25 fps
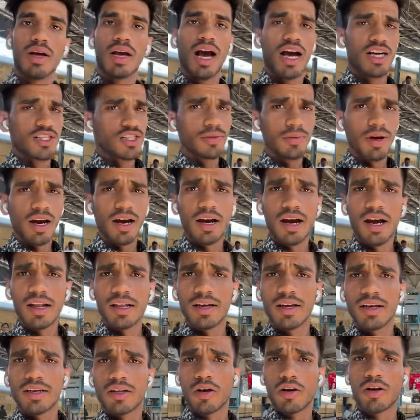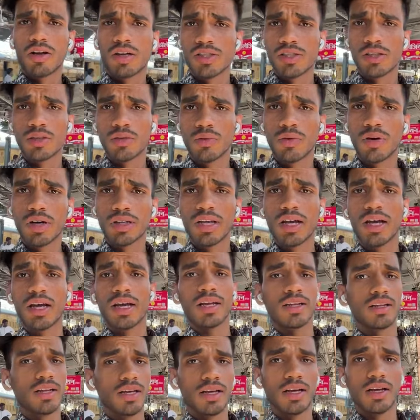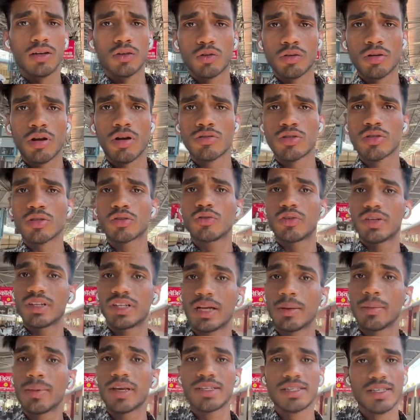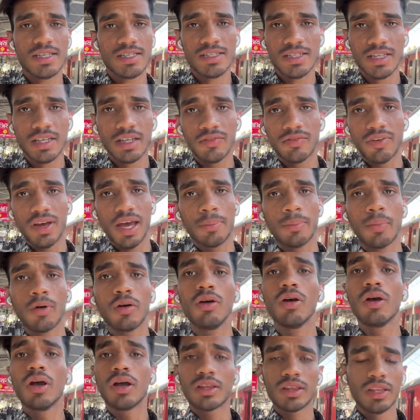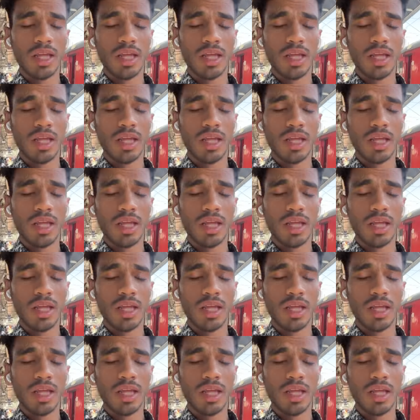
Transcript: काशी महाकाल का इनोग्रेशन हुआ था इन द ईयर 2020 में 16 फैब को